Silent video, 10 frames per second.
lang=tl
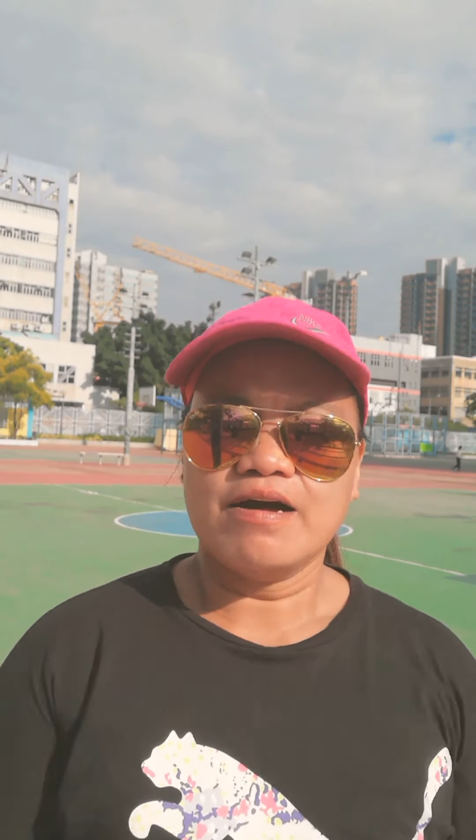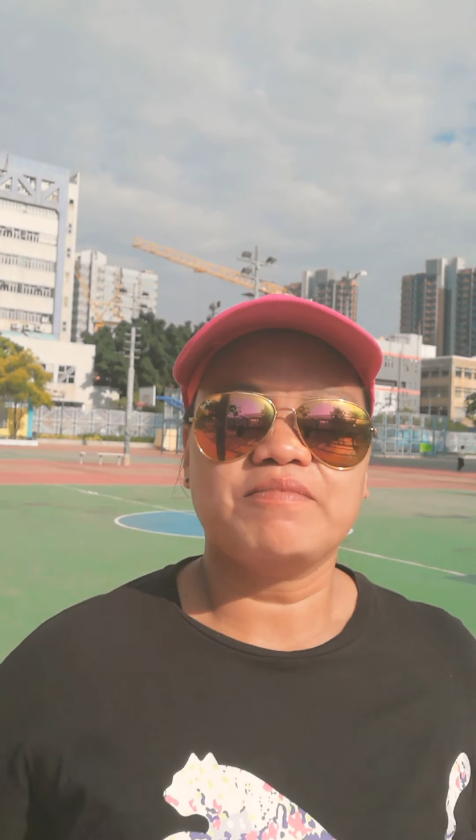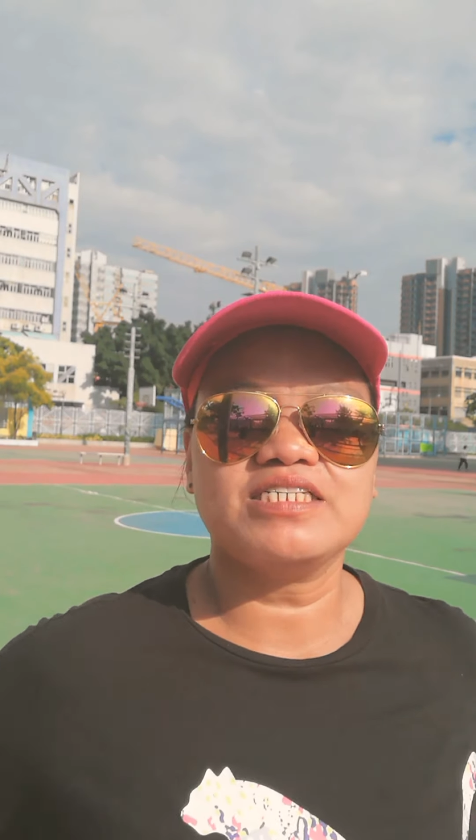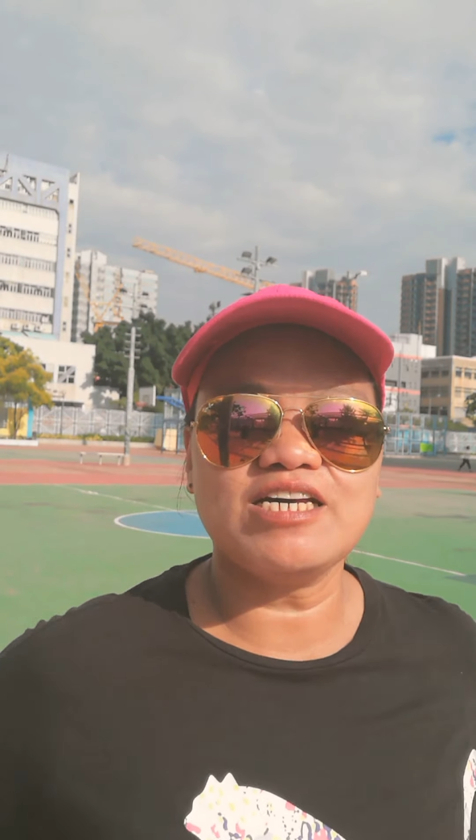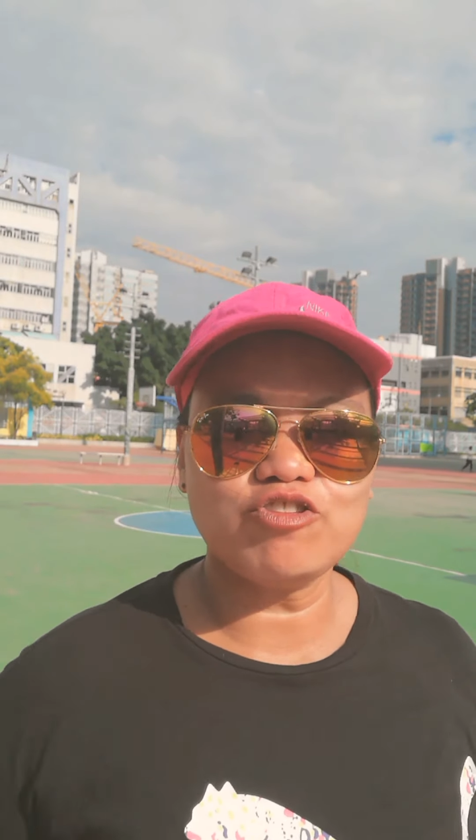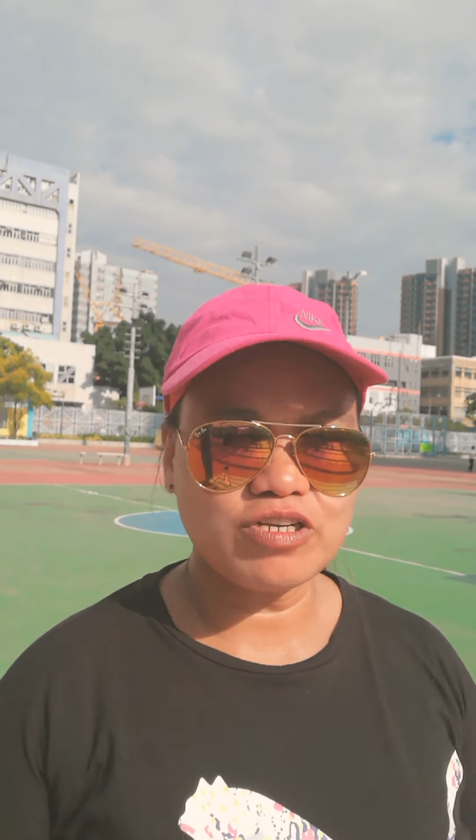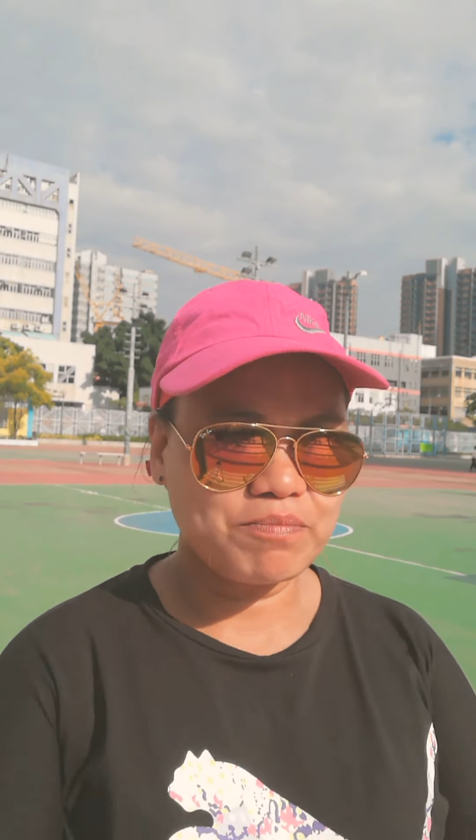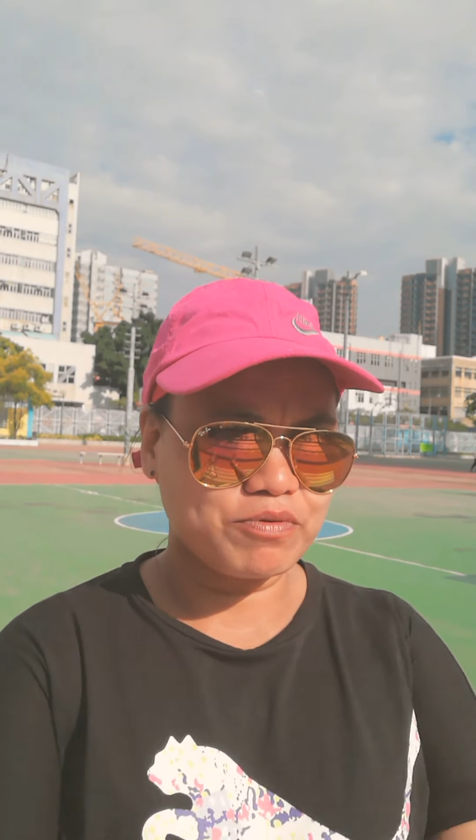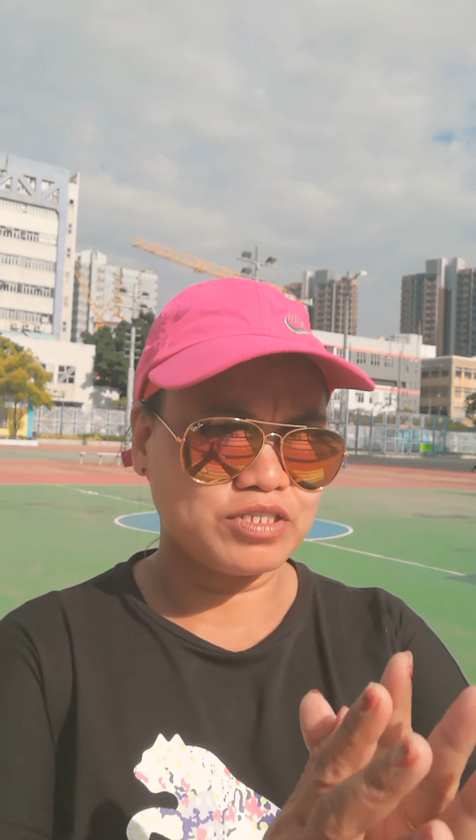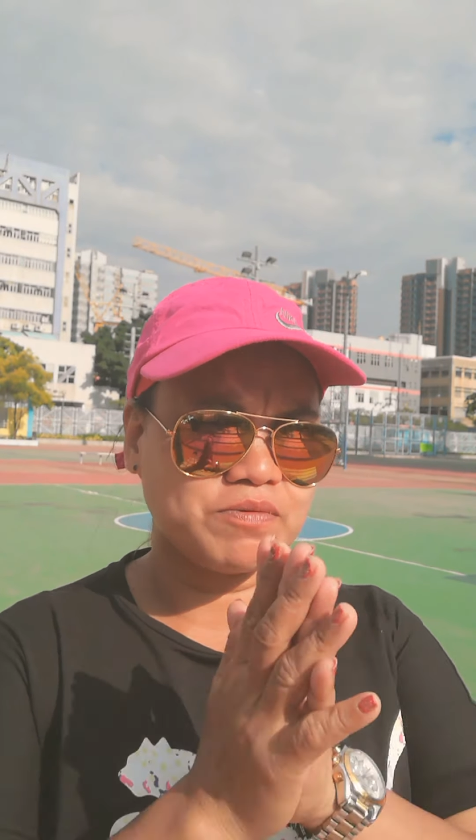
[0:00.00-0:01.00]
Basta ito
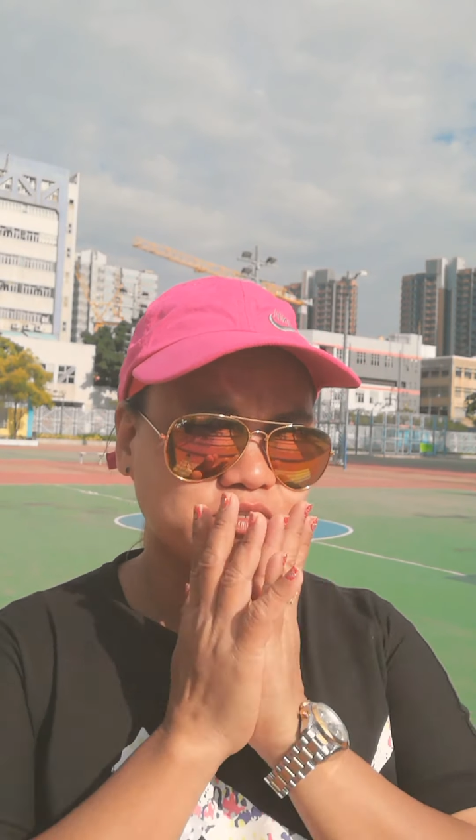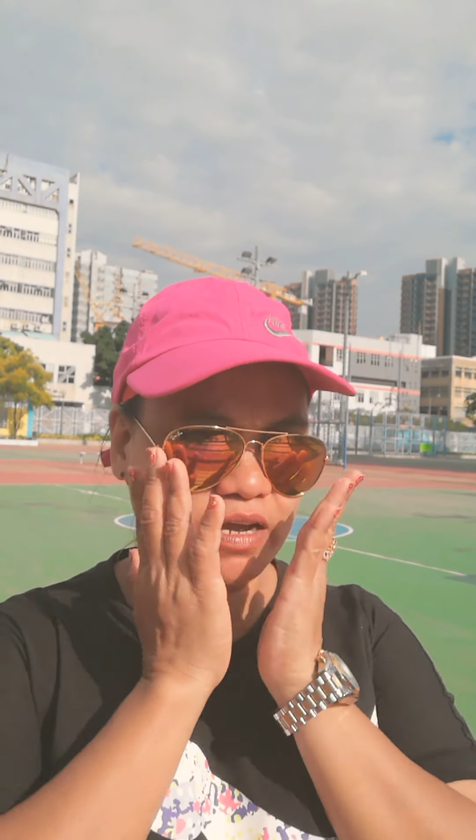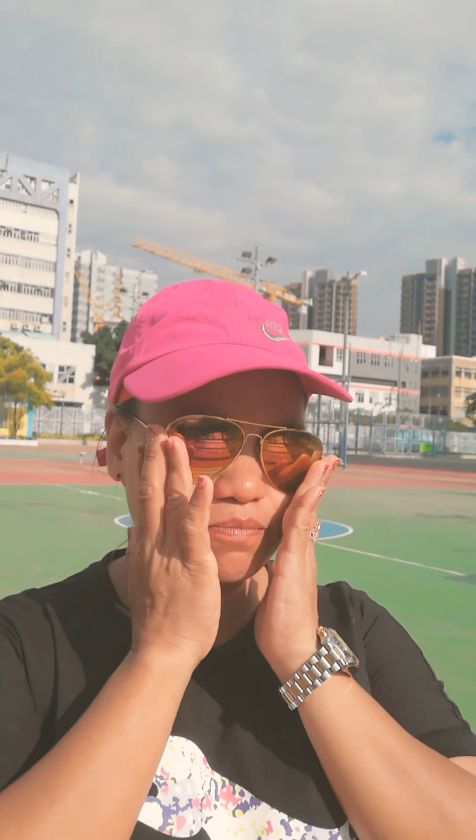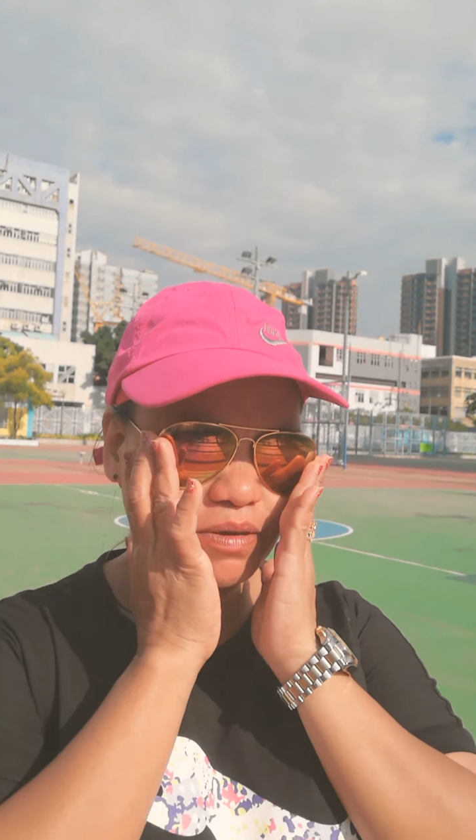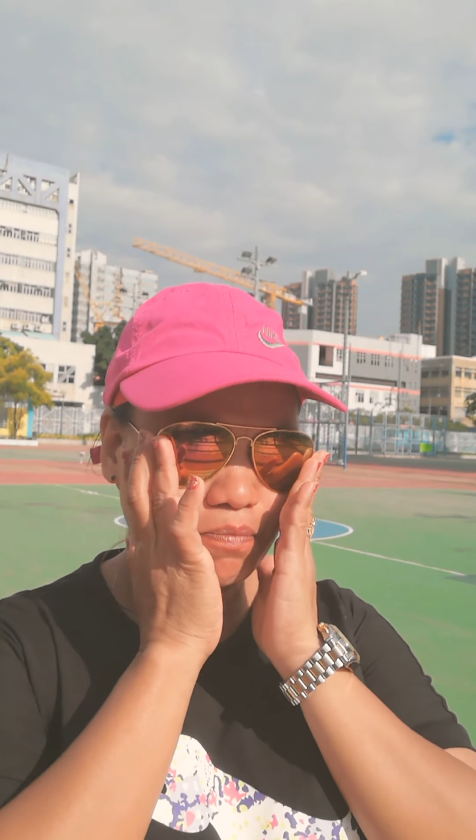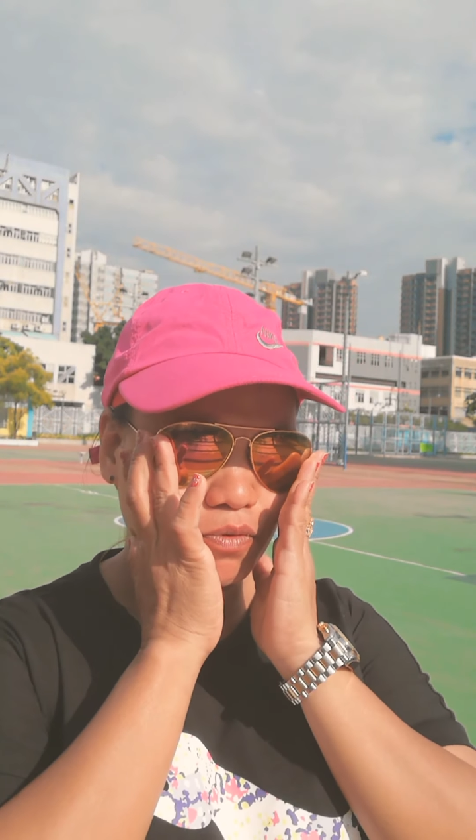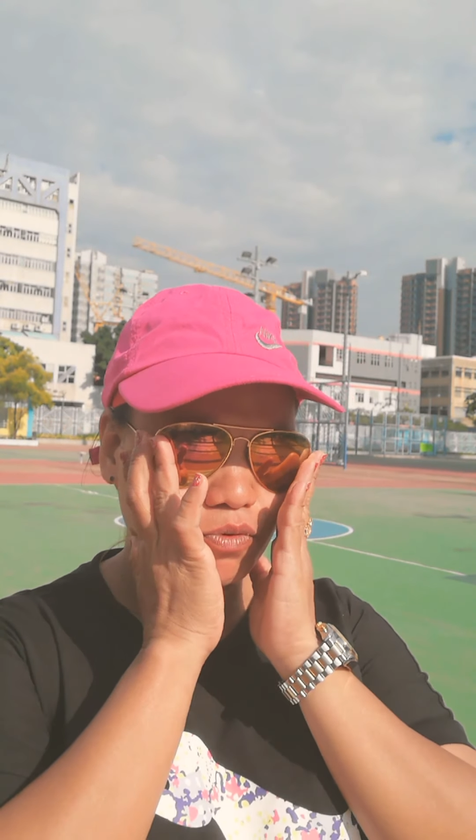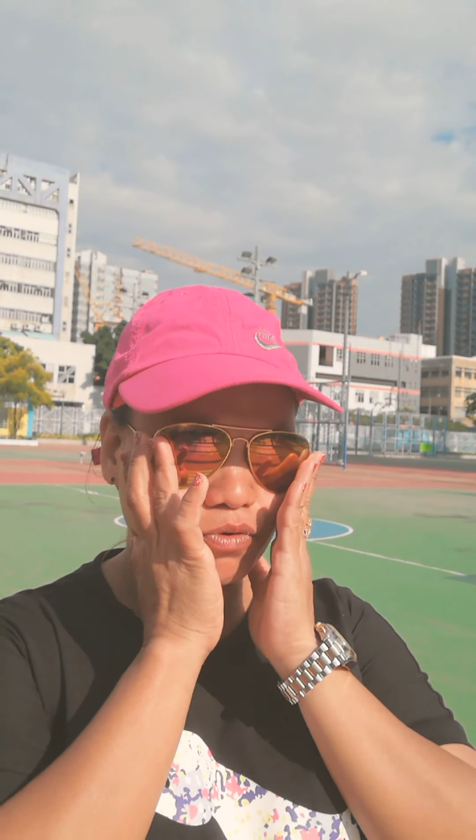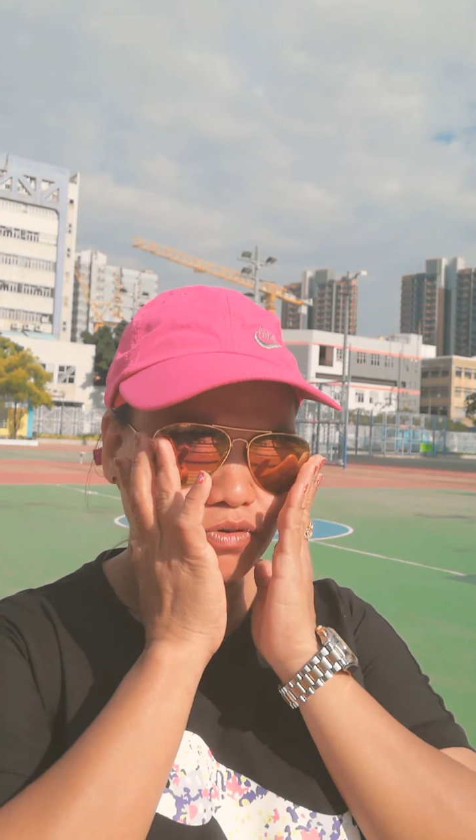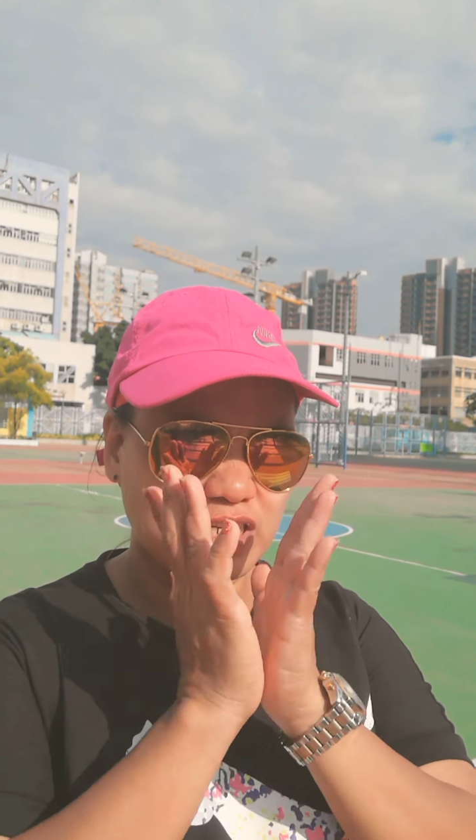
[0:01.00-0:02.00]
na po. Subscribe me
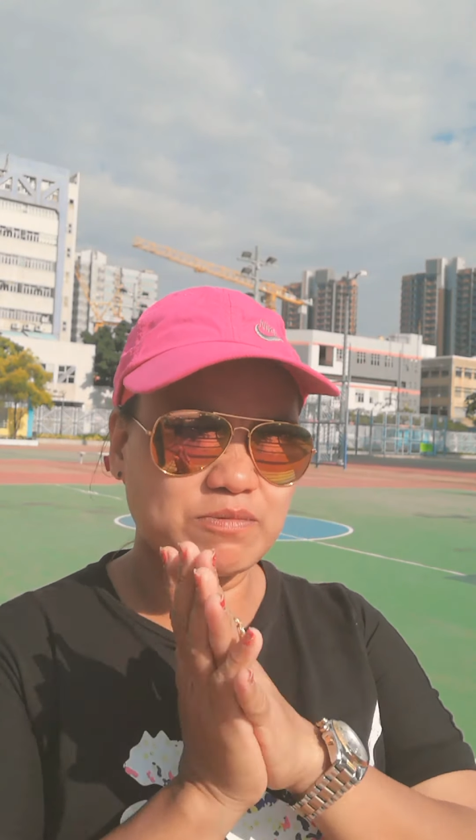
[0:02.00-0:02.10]
po.